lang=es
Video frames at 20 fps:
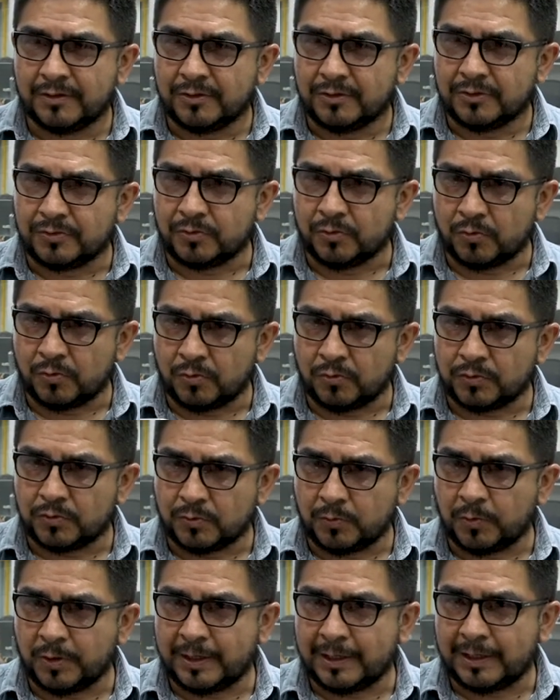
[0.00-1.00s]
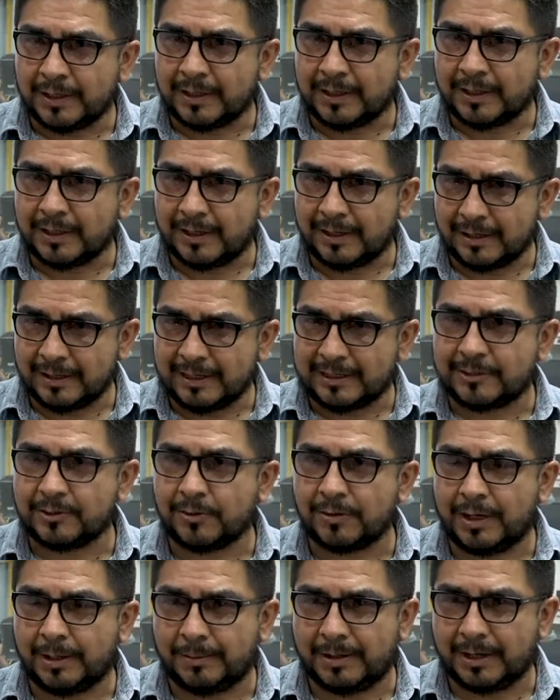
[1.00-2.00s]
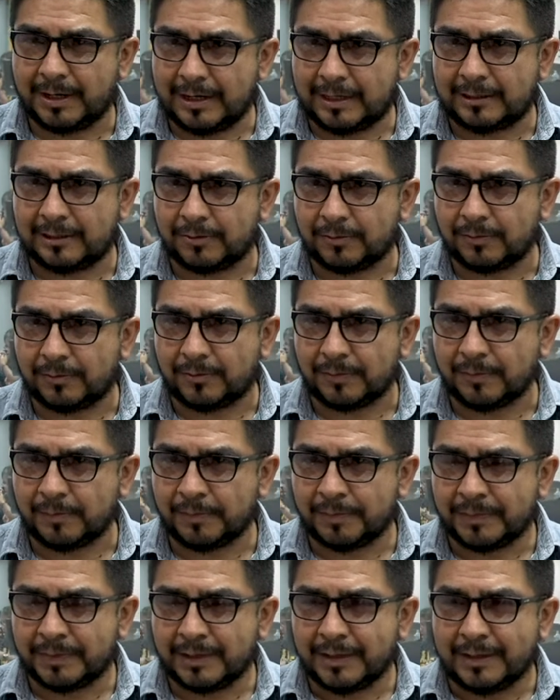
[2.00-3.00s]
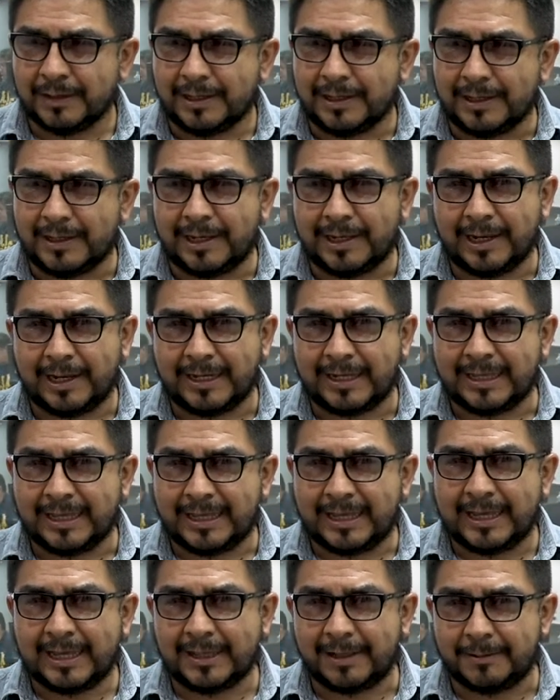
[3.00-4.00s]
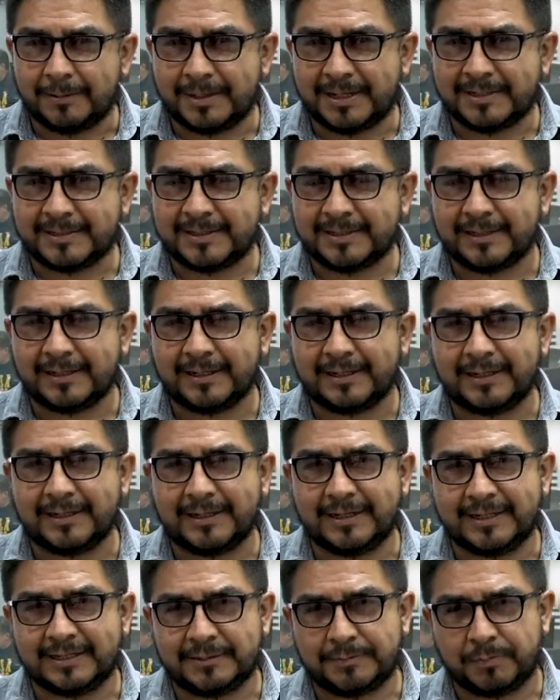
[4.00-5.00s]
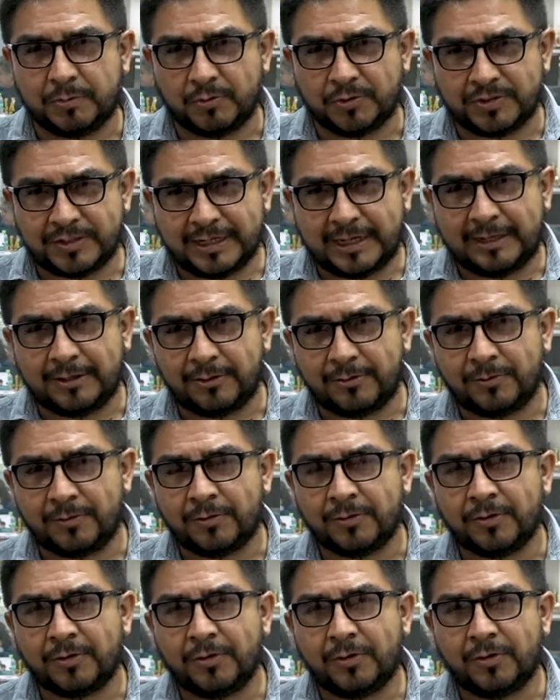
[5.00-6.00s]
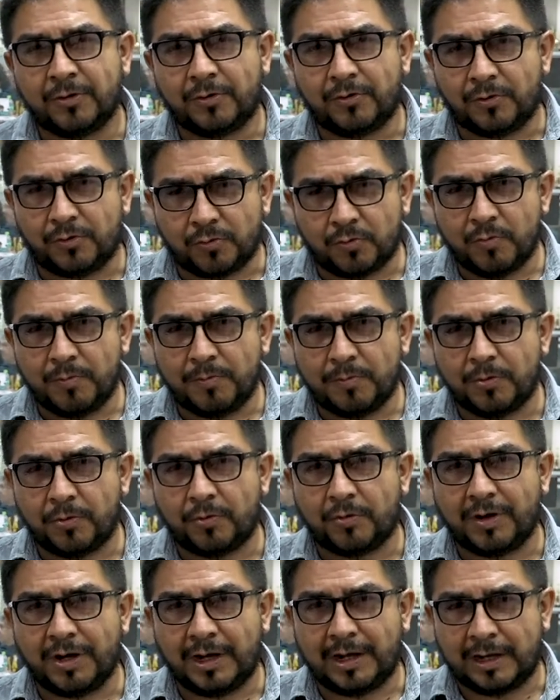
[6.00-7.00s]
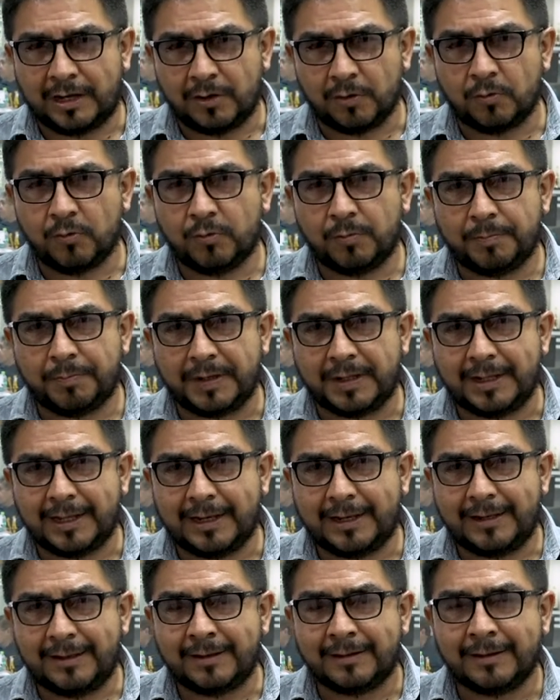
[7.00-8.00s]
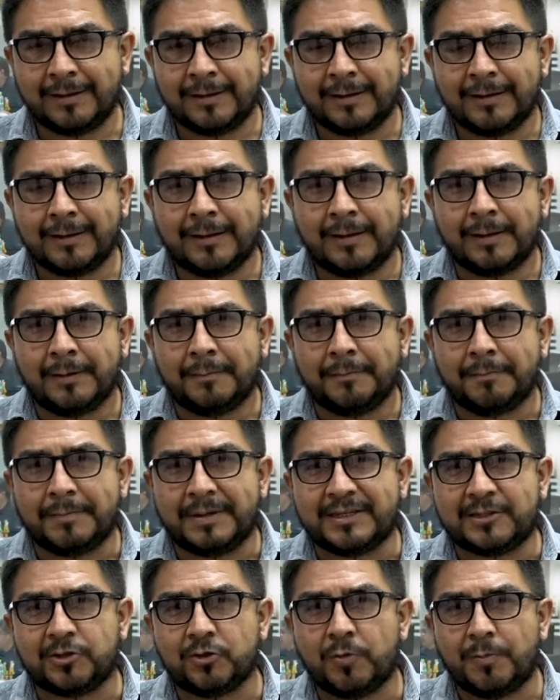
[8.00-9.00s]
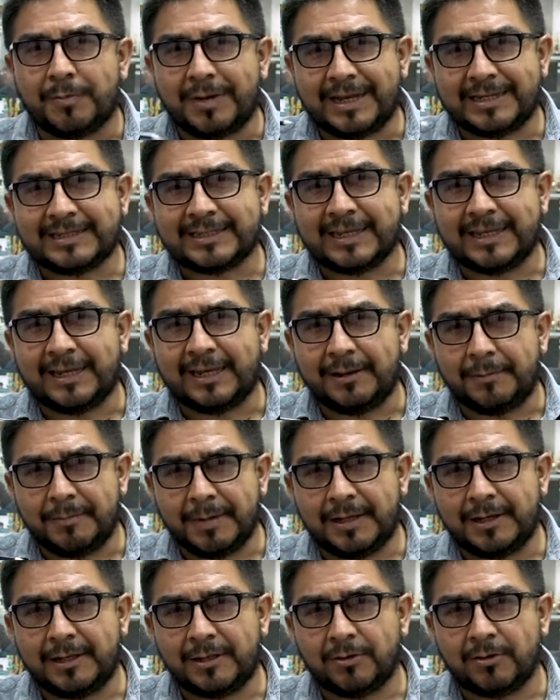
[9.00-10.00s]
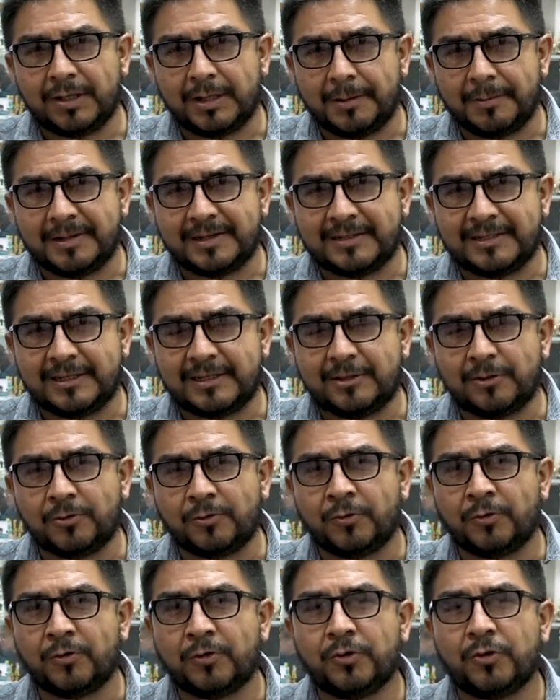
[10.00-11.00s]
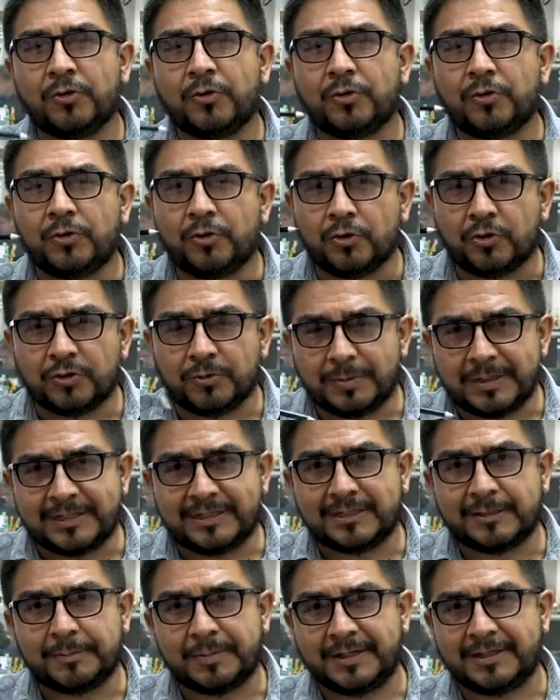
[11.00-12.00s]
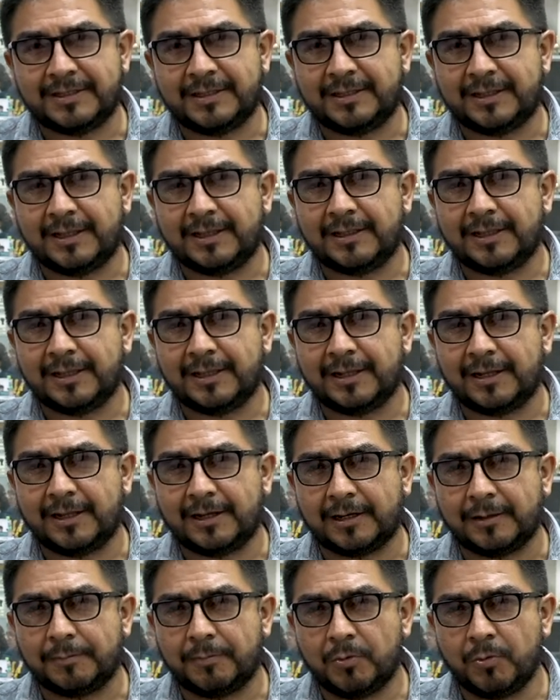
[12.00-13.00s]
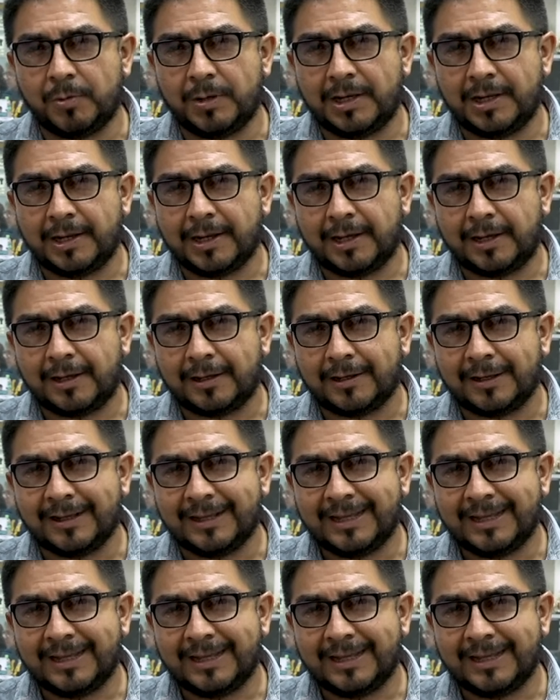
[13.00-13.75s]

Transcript: Su cruz fue el caso Lavajato y la idea de verse esposado rumbo a algún penal pesó más que el mérito de haber sido dos veces presidente de la República,